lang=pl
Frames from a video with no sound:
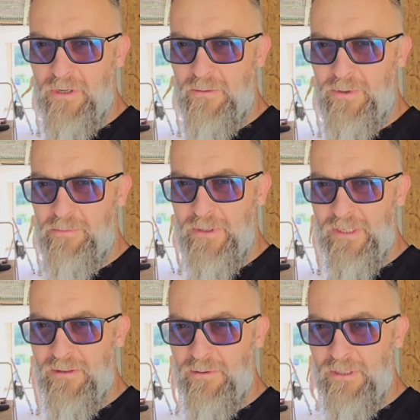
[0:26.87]
to robić bez
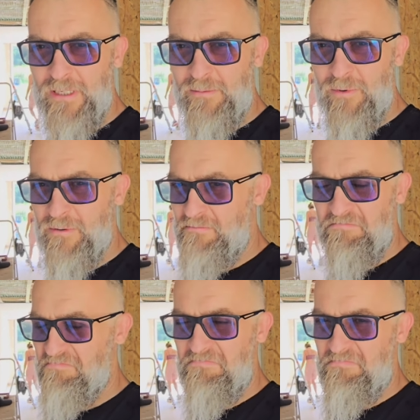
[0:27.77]
entuzjazmu.
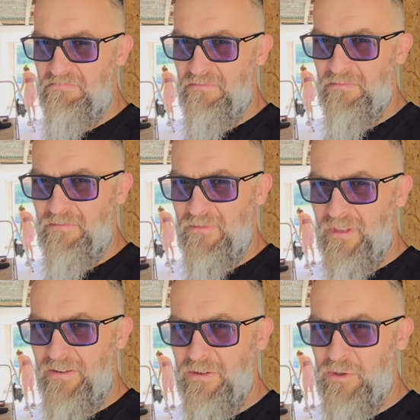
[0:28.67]

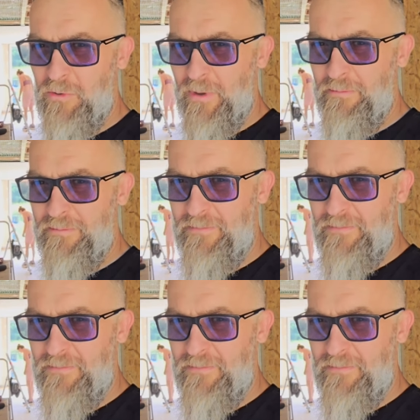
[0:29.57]
Nie wiem, czy umiem.